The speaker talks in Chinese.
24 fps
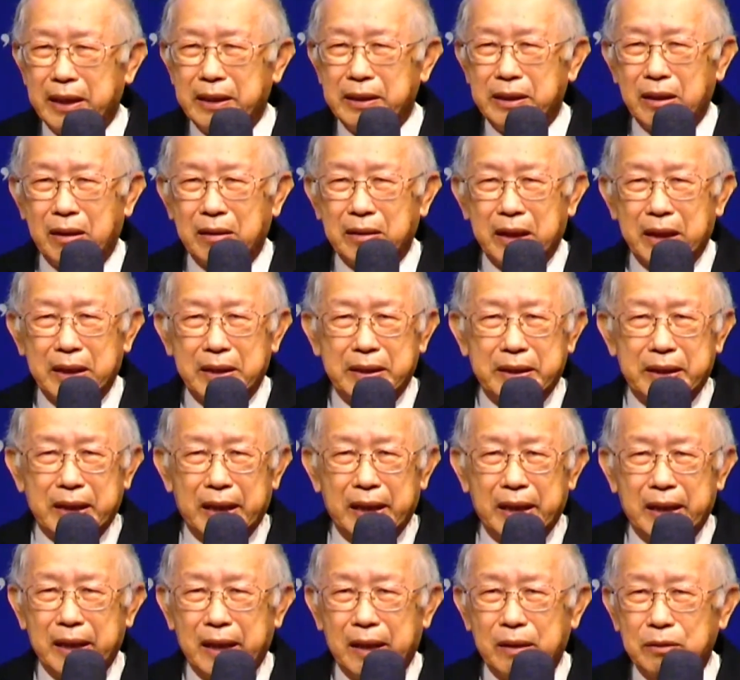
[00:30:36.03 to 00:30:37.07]
交给
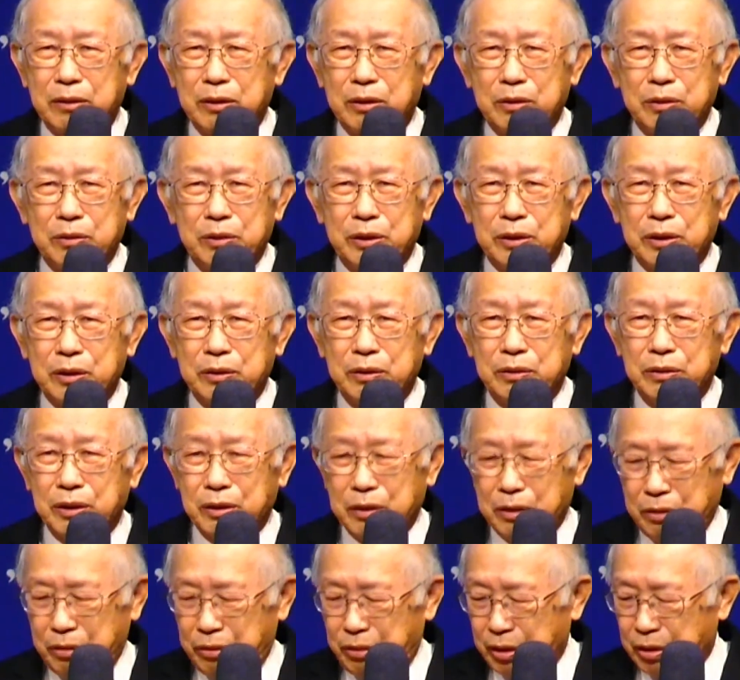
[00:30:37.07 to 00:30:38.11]
谁呀？这是个这
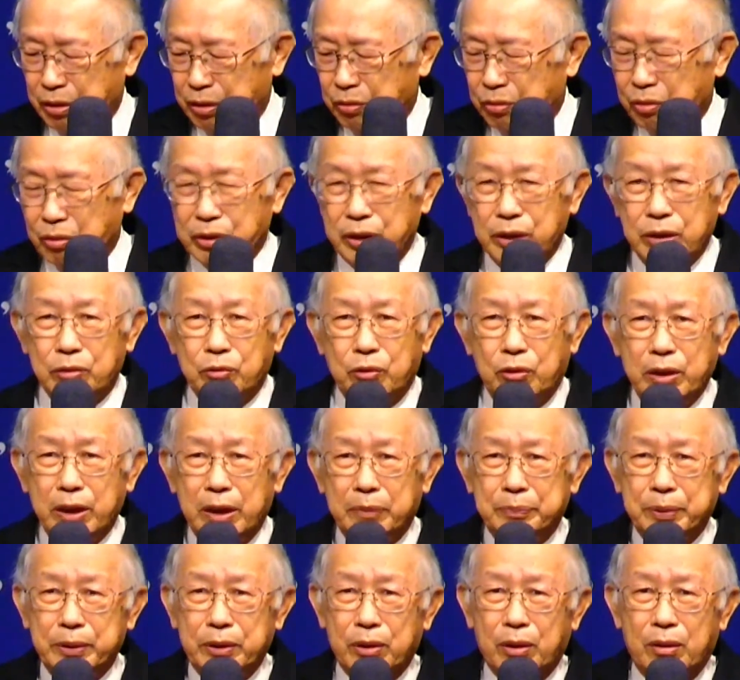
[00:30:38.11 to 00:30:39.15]
个这个东西，我也
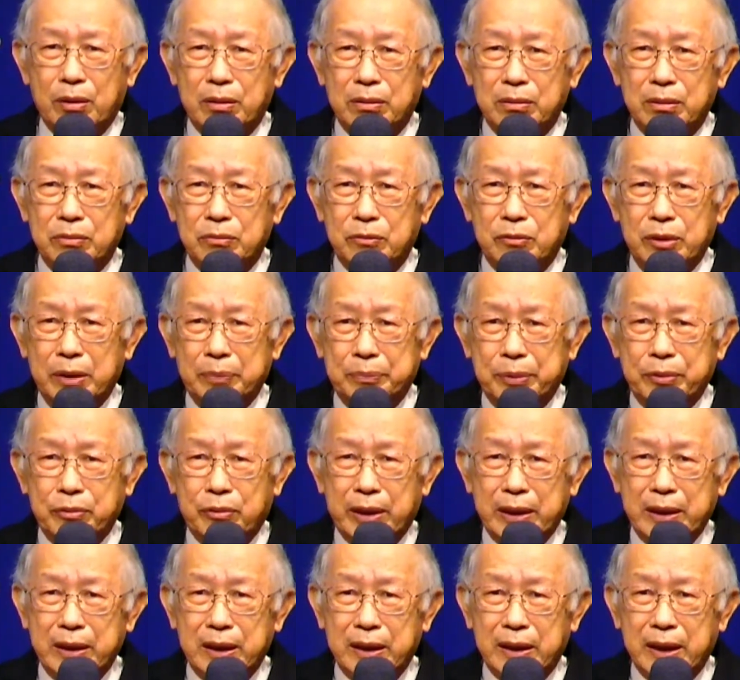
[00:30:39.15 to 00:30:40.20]
不懂，我也不
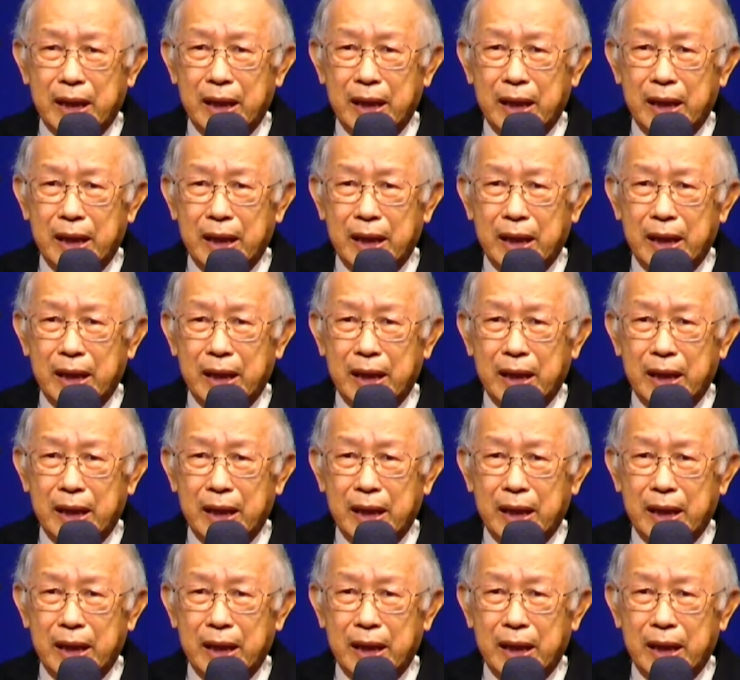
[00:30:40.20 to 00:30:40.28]
管你。